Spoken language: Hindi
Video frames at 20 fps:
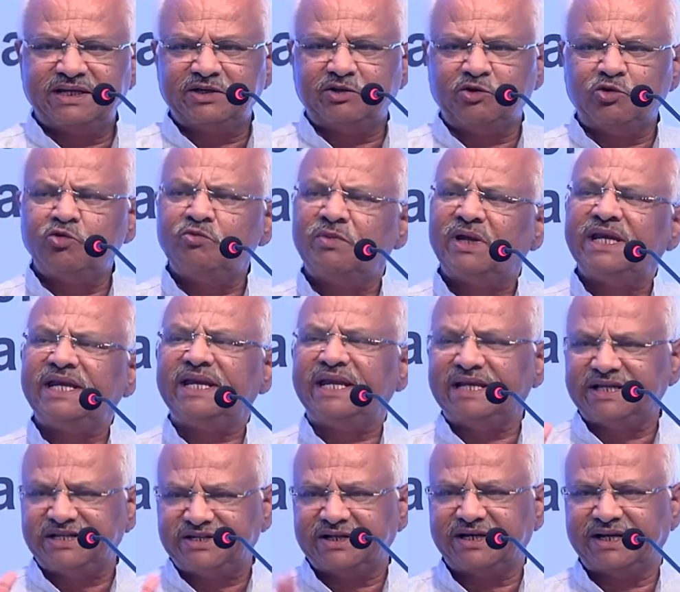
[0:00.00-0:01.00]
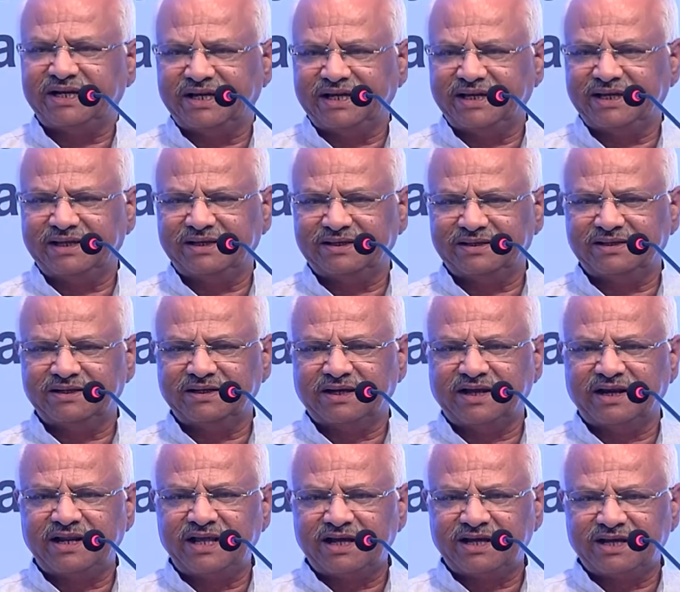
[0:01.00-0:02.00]
ह्यूमन नेचर है कि
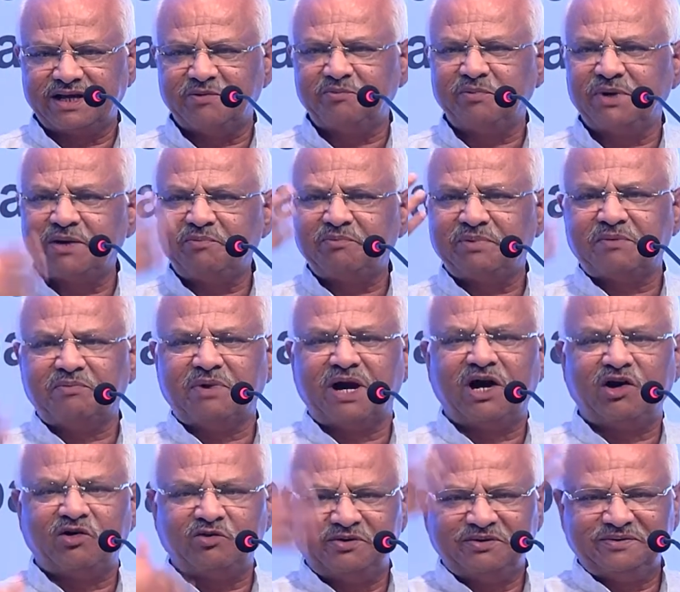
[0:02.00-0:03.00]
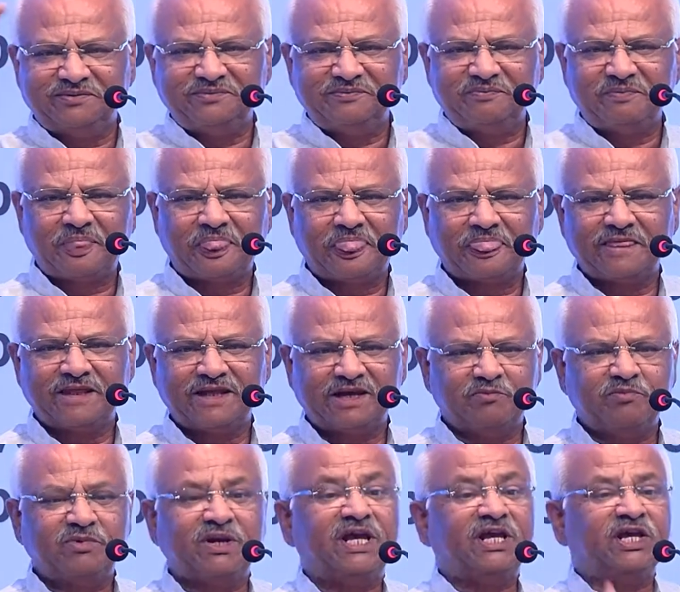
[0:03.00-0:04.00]
हर एक अपना प्रभाव
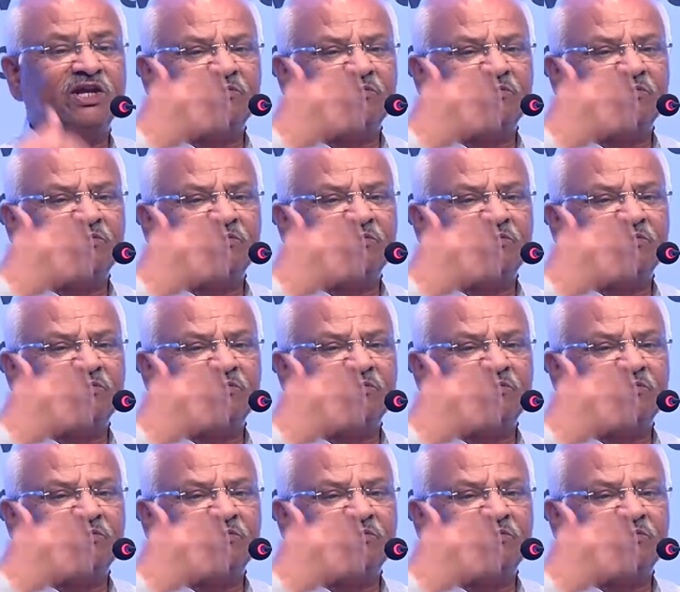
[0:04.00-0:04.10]
अपना